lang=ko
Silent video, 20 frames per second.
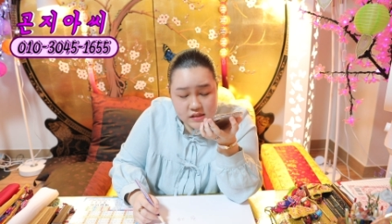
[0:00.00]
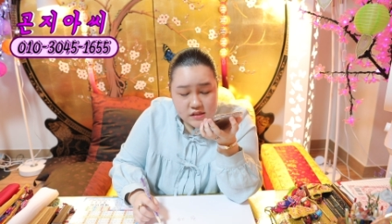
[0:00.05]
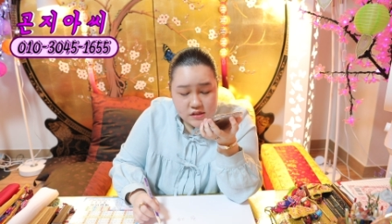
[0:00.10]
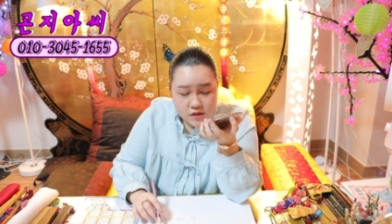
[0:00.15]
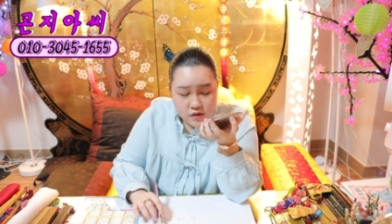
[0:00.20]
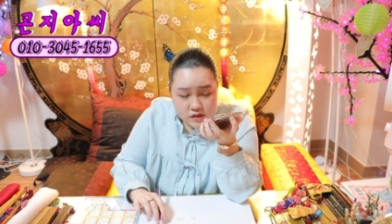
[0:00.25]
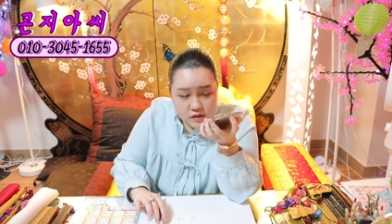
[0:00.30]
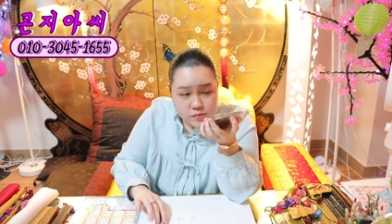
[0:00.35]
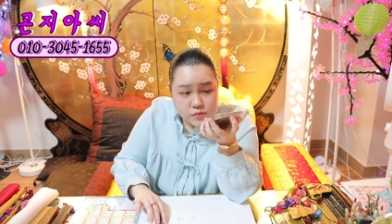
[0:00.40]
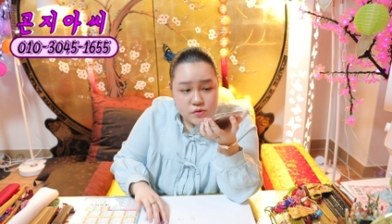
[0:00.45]

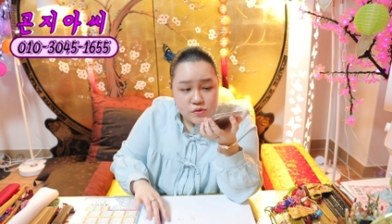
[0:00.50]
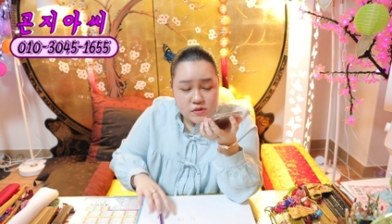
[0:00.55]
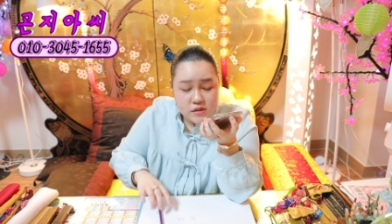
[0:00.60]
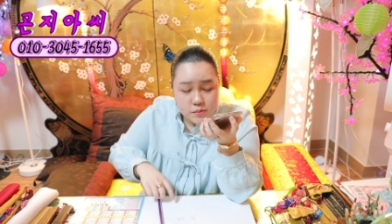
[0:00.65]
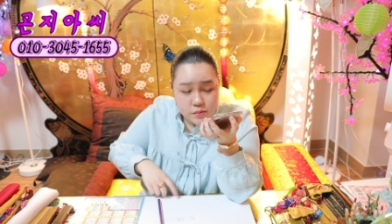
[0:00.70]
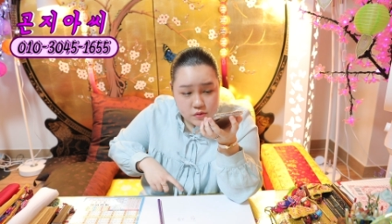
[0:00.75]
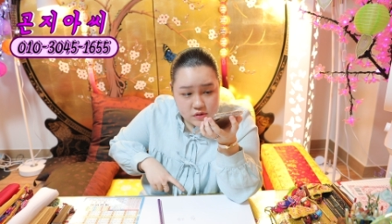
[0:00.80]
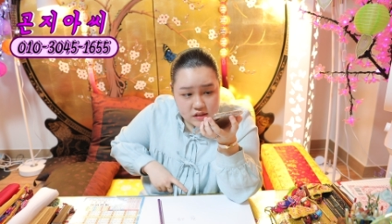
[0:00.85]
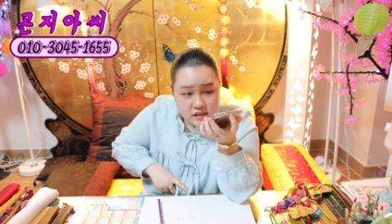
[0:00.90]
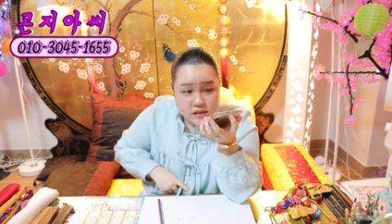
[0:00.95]
있죠? 일부
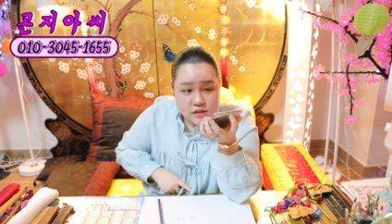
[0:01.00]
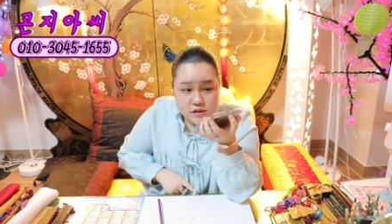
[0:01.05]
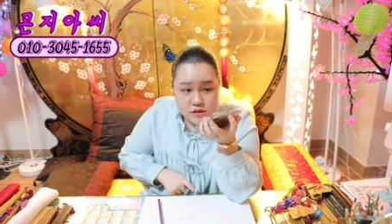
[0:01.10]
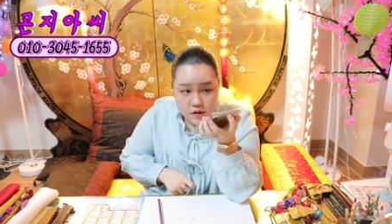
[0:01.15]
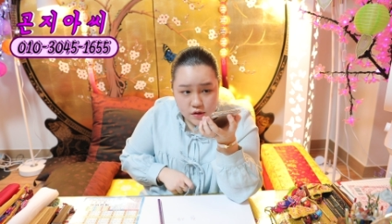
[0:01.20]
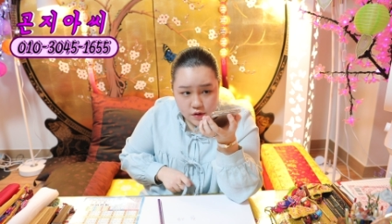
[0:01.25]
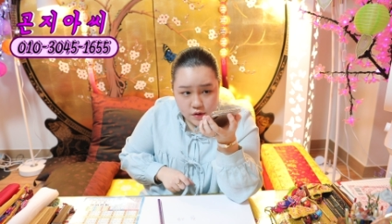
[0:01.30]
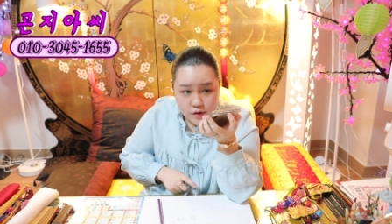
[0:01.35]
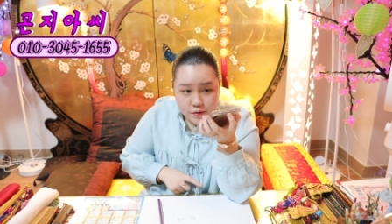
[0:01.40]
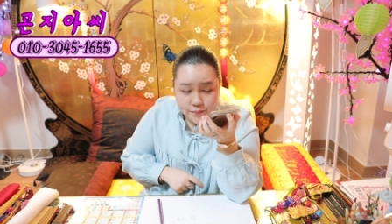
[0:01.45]
종사
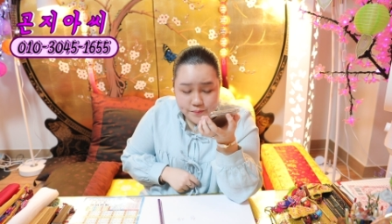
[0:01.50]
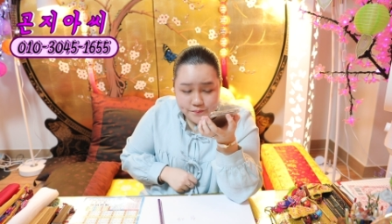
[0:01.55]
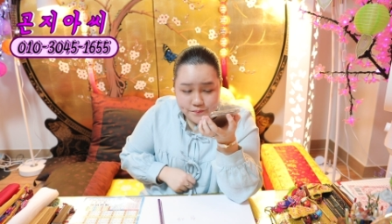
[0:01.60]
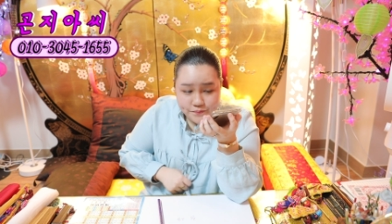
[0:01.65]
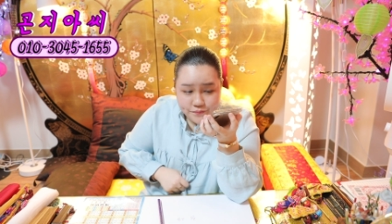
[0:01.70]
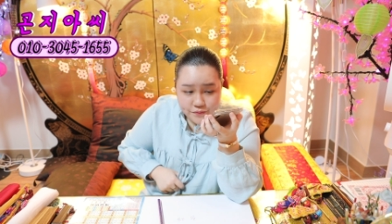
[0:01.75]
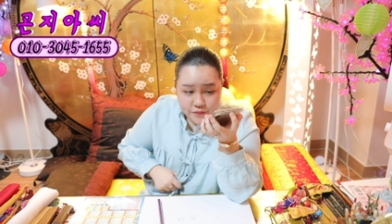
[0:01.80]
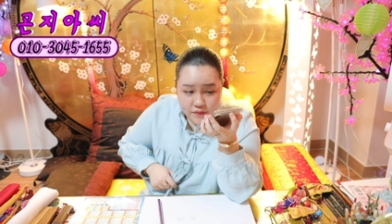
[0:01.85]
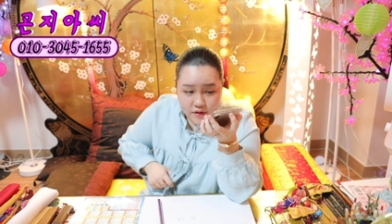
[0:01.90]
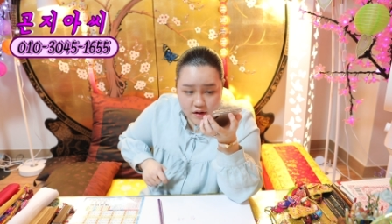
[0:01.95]
못했죠?
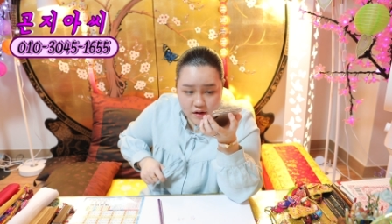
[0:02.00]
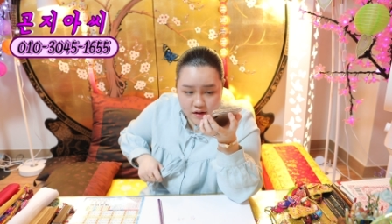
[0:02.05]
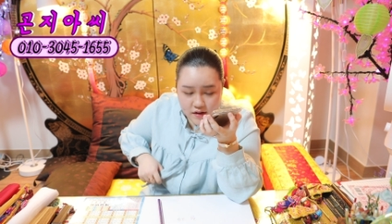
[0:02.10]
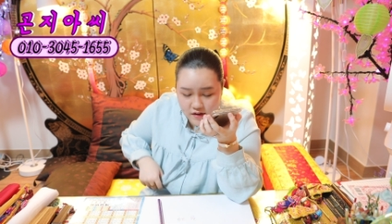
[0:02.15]
네.